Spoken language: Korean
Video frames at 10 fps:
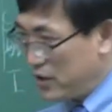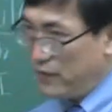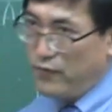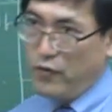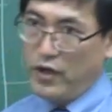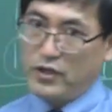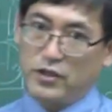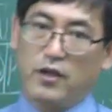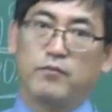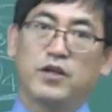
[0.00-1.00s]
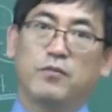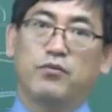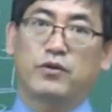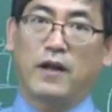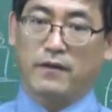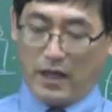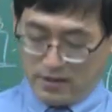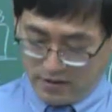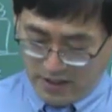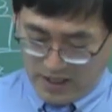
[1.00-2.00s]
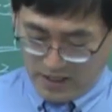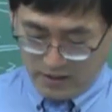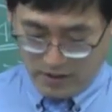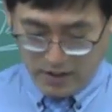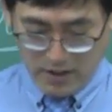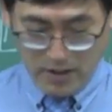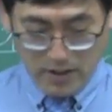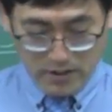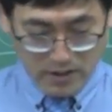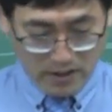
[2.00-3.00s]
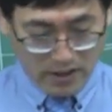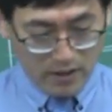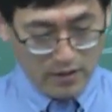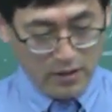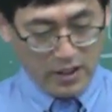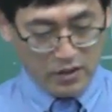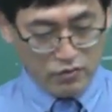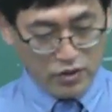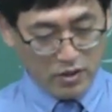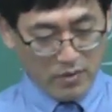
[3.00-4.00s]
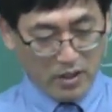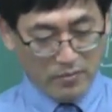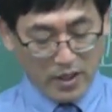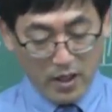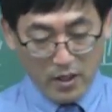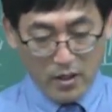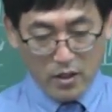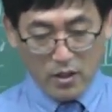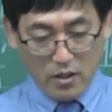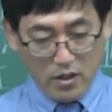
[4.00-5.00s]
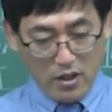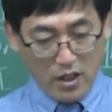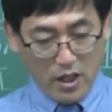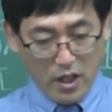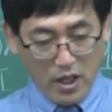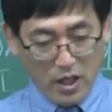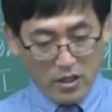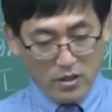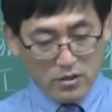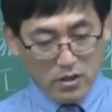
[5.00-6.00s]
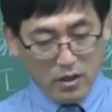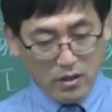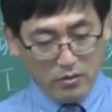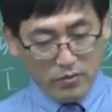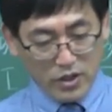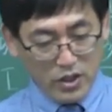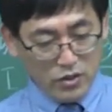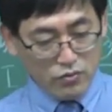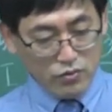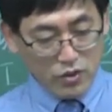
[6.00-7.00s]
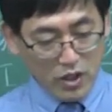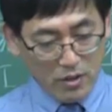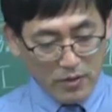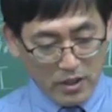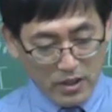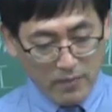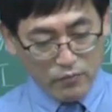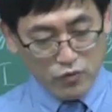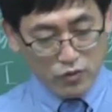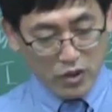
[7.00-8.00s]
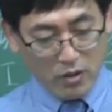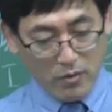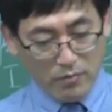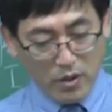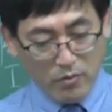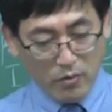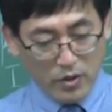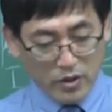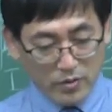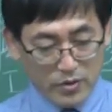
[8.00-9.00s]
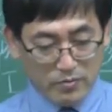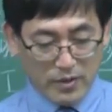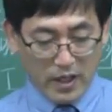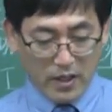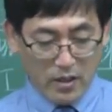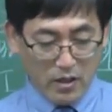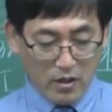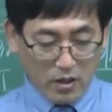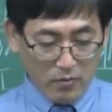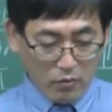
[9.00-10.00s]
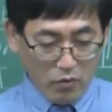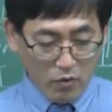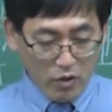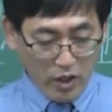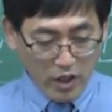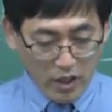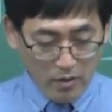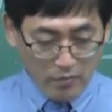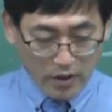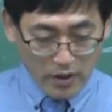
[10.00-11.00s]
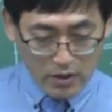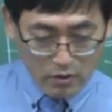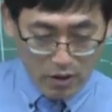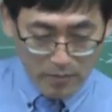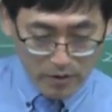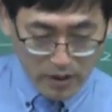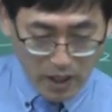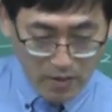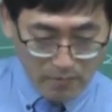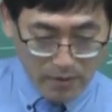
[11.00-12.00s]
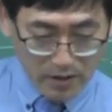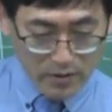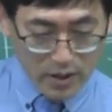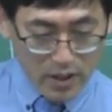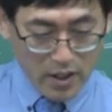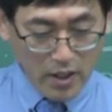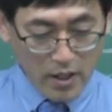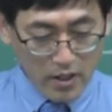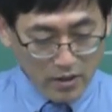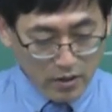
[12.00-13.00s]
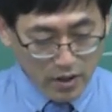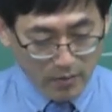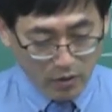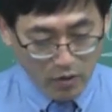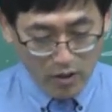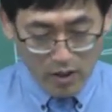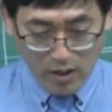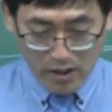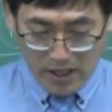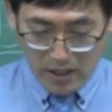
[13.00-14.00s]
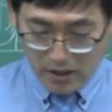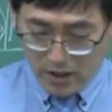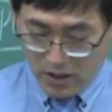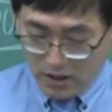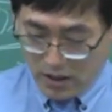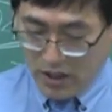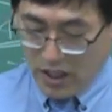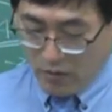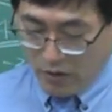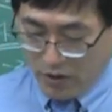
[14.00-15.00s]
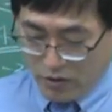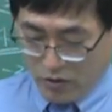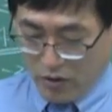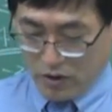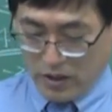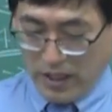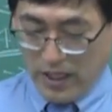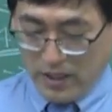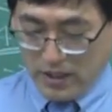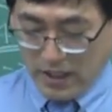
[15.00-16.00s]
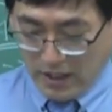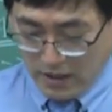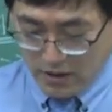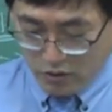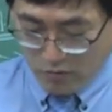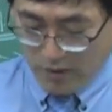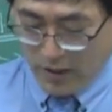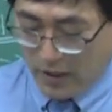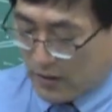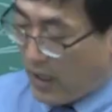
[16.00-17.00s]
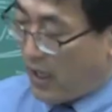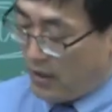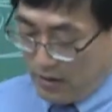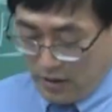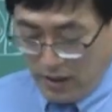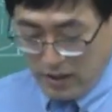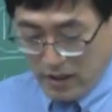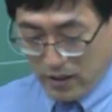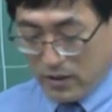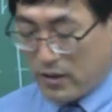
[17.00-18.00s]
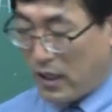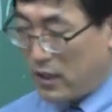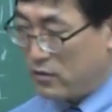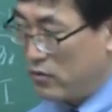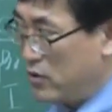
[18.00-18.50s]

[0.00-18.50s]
C4, H10. 이게 부탄가스다 이렇게 생각을 해주시길 바랍니다. 여기서는 이중결합이나 삼중결합은 별 볼일 없습니다. 그러면 거기에 뭐가 되어 있는가 하면 다음 박스에 있는 게 바로 알킬키라고 있죠. 그래서 H가 하나씩 도망갔다 이렇게 이야기를 할 수